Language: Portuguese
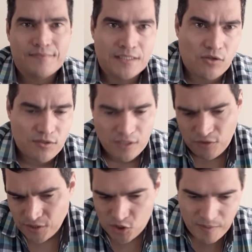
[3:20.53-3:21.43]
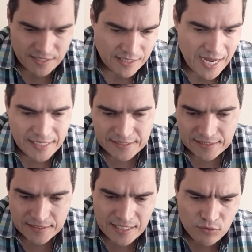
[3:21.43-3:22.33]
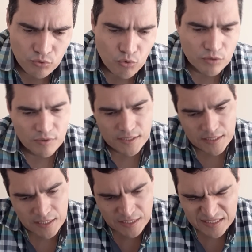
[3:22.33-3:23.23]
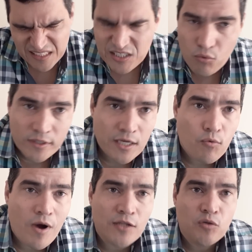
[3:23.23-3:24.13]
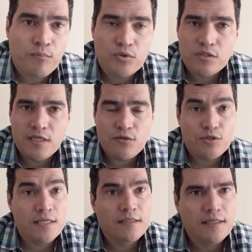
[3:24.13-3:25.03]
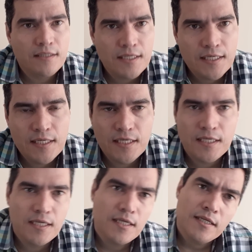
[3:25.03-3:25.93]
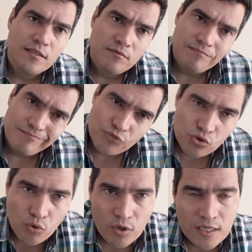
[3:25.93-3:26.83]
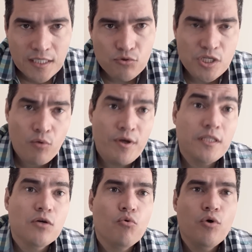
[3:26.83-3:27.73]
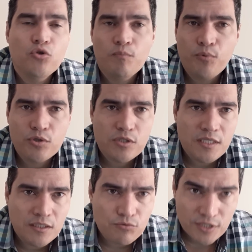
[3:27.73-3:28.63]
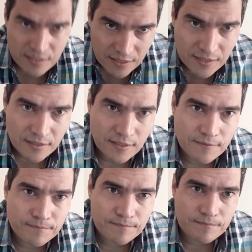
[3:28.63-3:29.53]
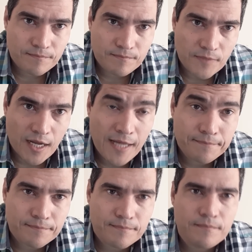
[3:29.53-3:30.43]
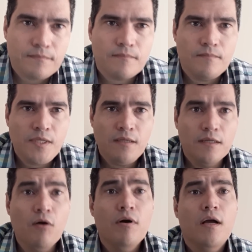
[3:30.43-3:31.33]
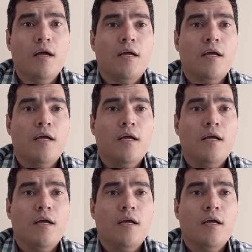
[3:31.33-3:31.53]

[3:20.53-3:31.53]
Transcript: na, das nossas pastagens está em torno aí de 54% de NDT, estourando 58% de NDT, tá? Então,